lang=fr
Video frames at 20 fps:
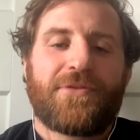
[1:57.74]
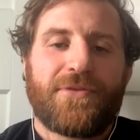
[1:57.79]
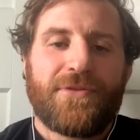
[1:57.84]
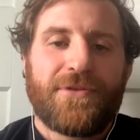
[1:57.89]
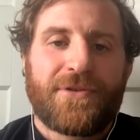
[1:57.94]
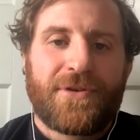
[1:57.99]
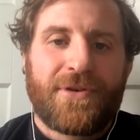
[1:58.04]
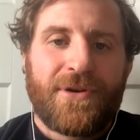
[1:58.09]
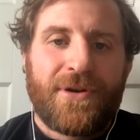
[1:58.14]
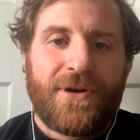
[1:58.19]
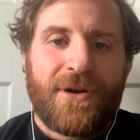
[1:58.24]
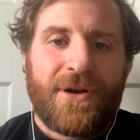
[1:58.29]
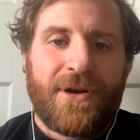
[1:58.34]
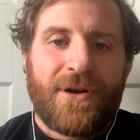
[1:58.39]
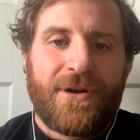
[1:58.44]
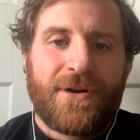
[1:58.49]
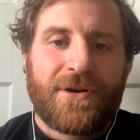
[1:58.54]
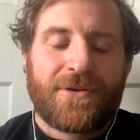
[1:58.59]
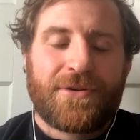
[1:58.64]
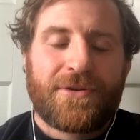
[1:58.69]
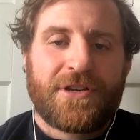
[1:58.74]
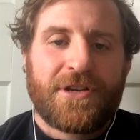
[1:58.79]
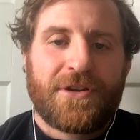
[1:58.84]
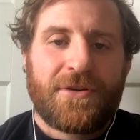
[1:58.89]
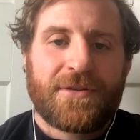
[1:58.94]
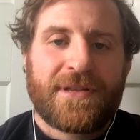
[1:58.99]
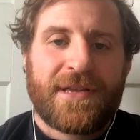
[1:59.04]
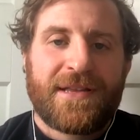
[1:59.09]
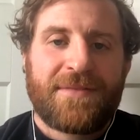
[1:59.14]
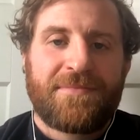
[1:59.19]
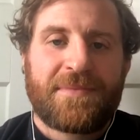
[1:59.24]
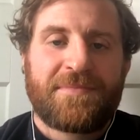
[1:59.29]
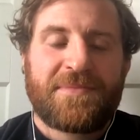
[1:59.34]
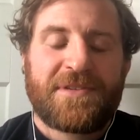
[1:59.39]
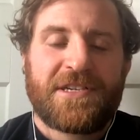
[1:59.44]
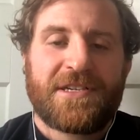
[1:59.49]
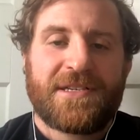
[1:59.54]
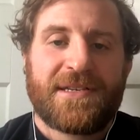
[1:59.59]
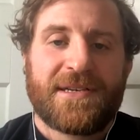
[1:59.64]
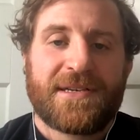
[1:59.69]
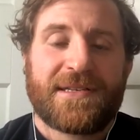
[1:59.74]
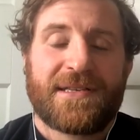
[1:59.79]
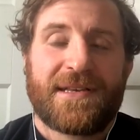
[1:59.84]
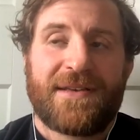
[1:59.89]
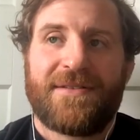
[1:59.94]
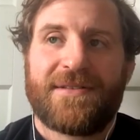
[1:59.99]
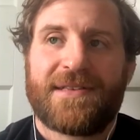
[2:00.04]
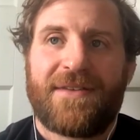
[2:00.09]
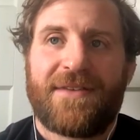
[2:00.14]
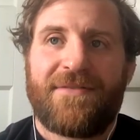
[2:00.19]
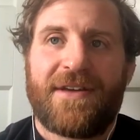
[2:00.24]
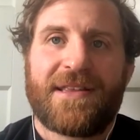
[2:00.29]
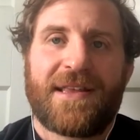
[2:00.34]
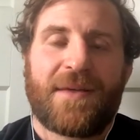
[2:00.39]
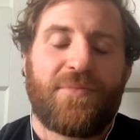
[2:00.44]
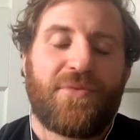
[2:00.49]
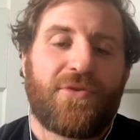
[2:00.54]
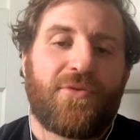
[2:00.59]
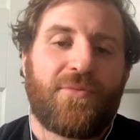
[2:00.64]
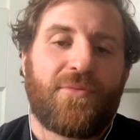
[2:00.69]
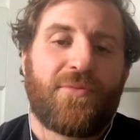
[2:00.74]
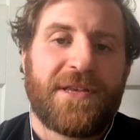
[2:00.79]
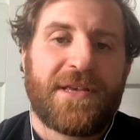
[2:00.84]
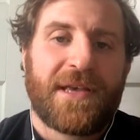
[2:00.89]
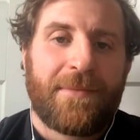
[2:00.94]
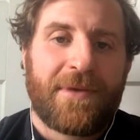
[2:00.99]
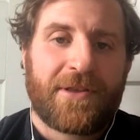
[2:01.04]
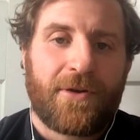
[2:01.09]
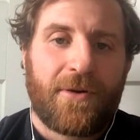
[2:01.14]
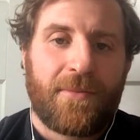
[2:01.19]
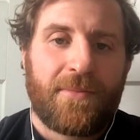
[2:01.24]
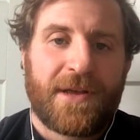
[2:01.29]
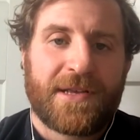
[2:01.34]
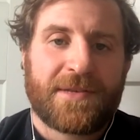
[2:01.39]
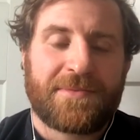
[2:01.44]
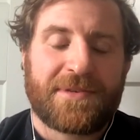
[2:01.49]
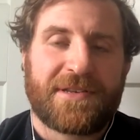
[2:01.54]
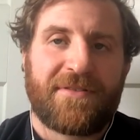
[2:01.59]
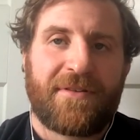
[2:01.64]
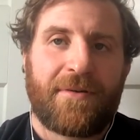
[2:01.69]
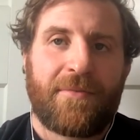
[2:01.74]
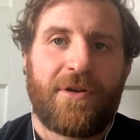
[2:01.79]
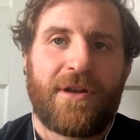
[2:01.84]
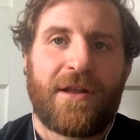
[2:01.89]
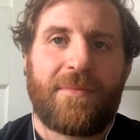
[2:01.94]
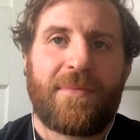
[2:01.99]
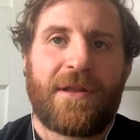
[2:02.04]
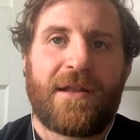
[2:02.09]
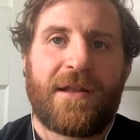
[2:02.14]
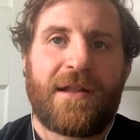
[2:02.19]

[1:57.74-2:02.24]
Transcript: truc euh, que j'ai en tête, même si je sais que ça, va être un peu compliqué à mettre en place, mais c'est vraiment la,